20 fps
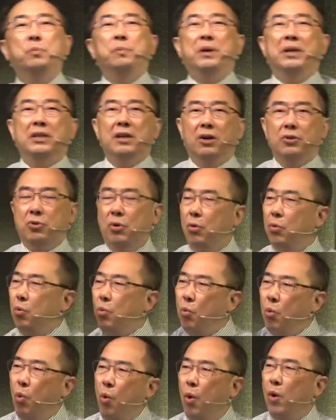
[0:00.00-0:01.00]
比较，说
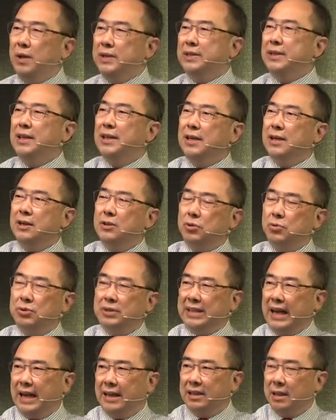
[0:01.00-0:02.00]
我这棵树
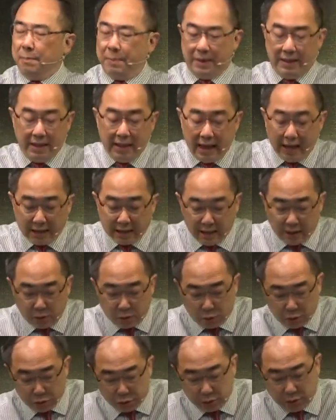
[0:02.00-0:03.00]
长得比那棵
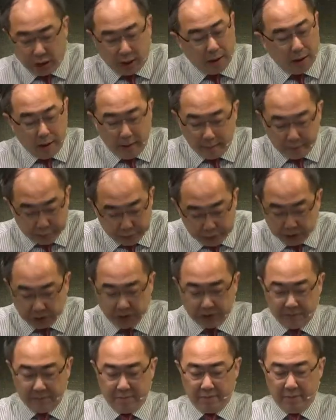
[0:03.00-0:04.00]
果树好，不
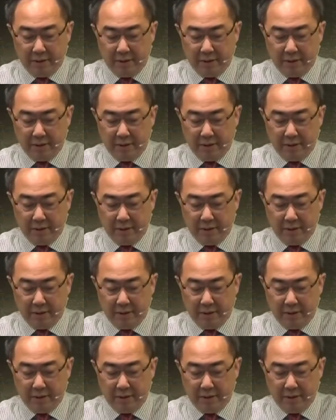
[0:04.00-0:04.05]
是。